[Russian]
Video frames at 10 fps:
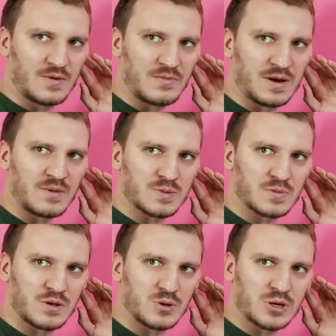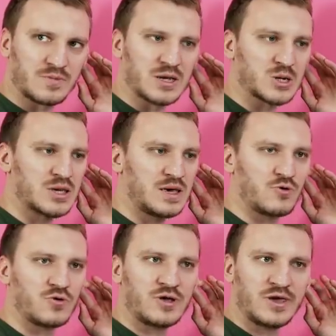Не было проблем с позвоночником.
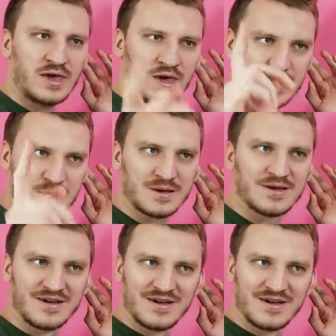Подожди, у Людей Икс